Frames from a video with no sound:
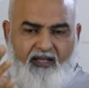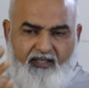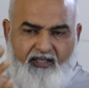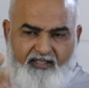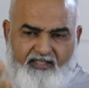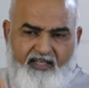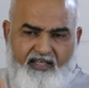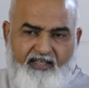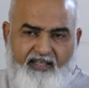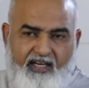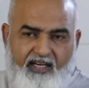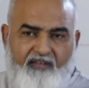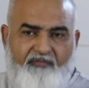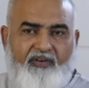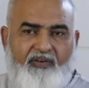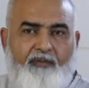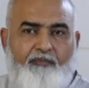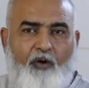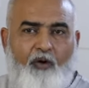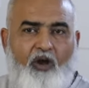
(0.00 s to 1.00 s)
इसी
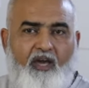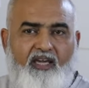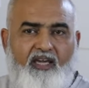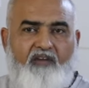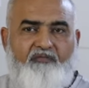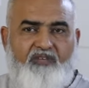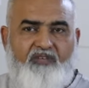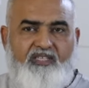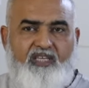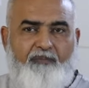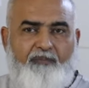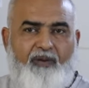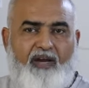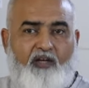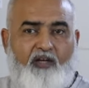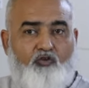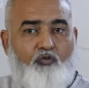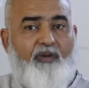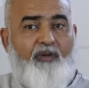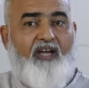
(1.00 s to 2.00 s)
डिलीवरी बॉय के वीज़े पे
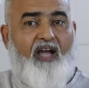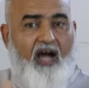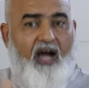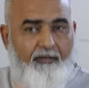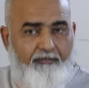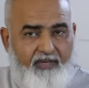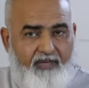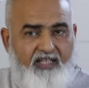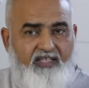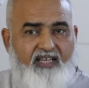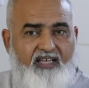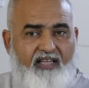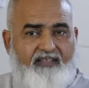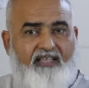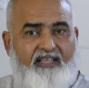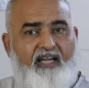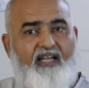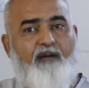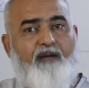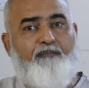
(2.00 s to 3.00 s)
अगर तुम्हें काम मिल
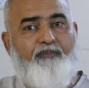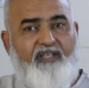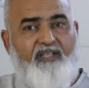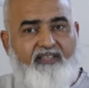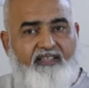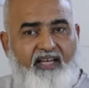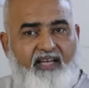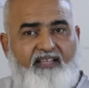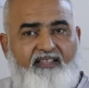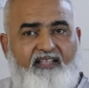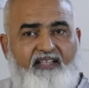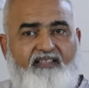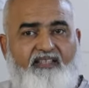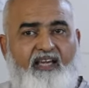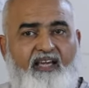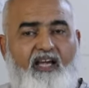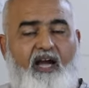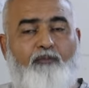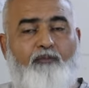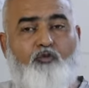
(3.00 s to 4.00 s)
जाता है कंपनी दे देती
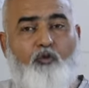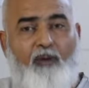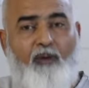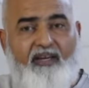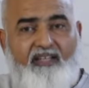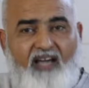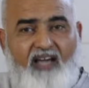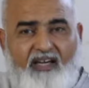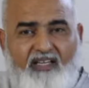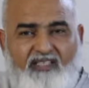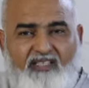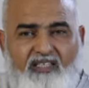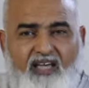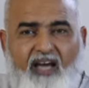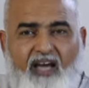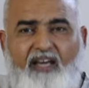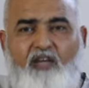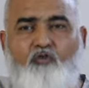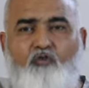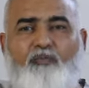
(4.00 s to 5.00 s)
है काम तुम्हारी आगे
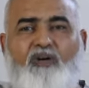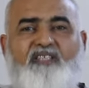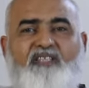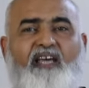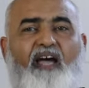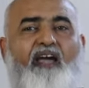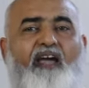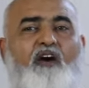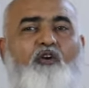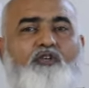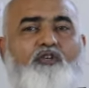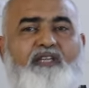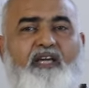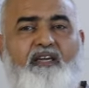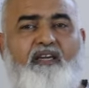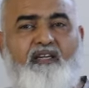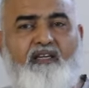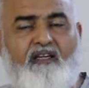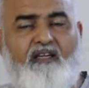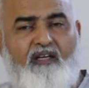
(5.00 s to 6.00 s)
सारी उम्र ज़ाया हो
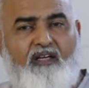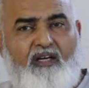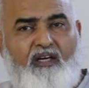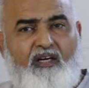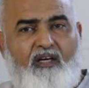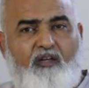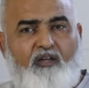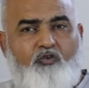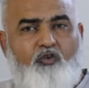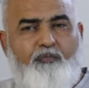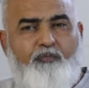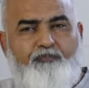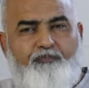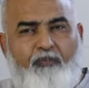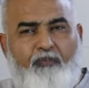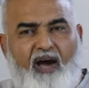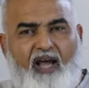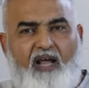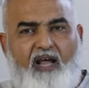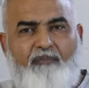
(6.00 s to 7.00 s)
जाएगी तुम
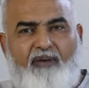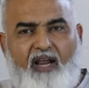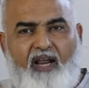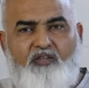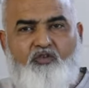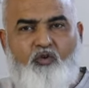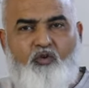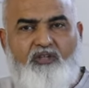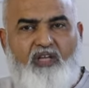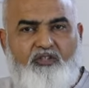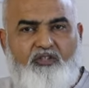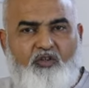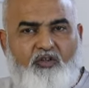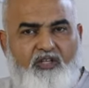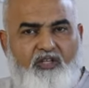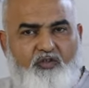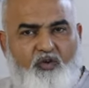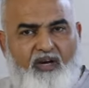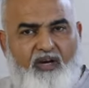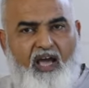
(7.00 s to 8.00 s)
बारह बारह चौदह
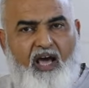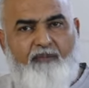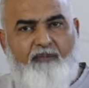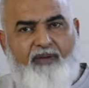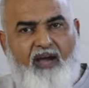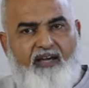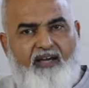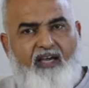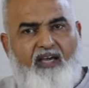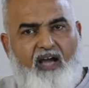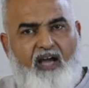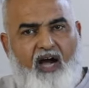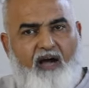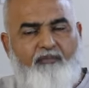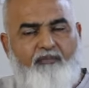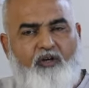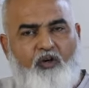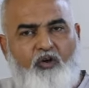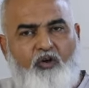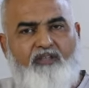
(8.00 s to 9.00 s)
चौदह सौ रियाल पे आगे
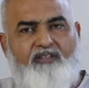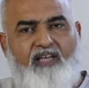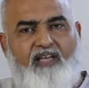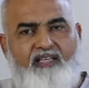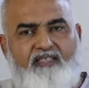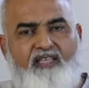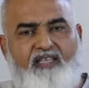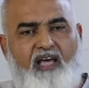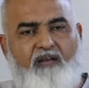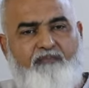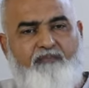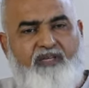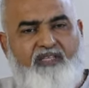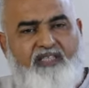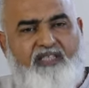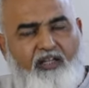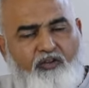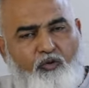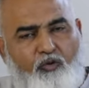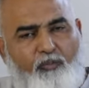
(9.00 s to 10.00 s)
काम करोगे दस साल बीस साल